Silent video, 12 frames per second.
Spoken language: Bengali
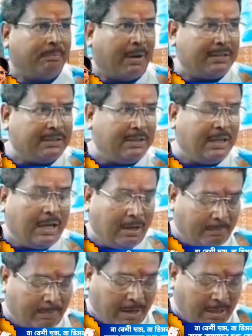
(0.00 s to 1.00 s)
ব্রাজিল
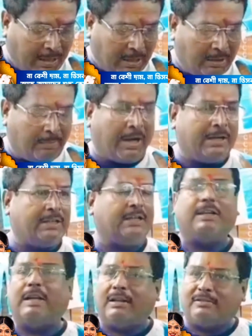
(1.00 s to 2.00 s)

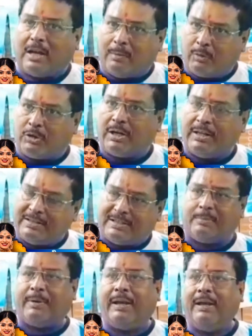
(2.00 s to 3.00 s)
আর্জেন্টিনার সাপোর্টার
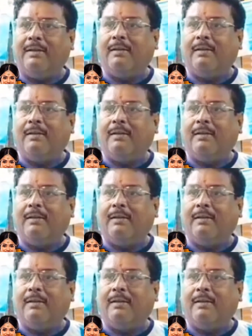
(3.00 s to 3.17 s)
হিসেবে